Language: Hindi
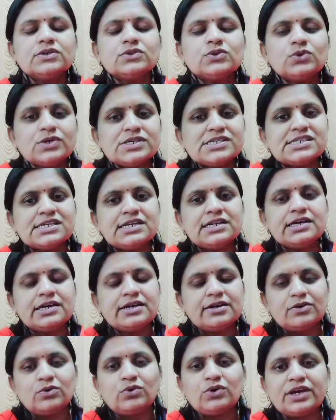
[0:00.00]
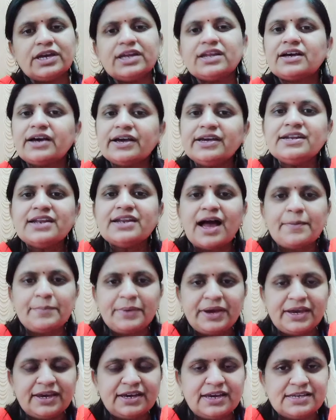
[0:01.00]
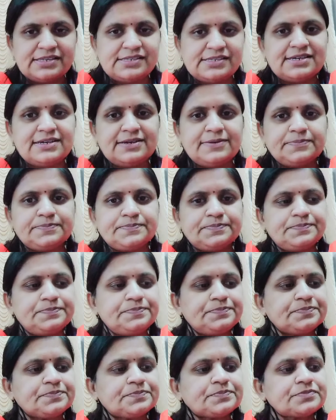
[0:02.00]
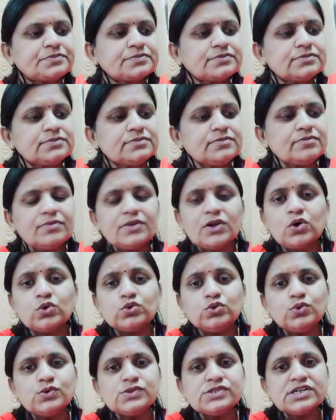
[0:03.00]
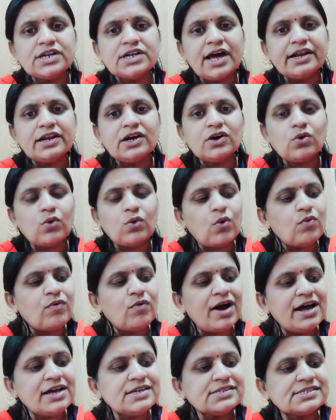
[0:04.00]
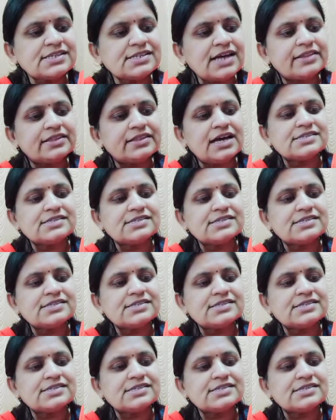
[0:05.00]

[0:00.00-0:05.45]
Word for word: तो इसीलिए उनके कई नाम हैं ऐसे ही तो दूसरा न कोवा साधा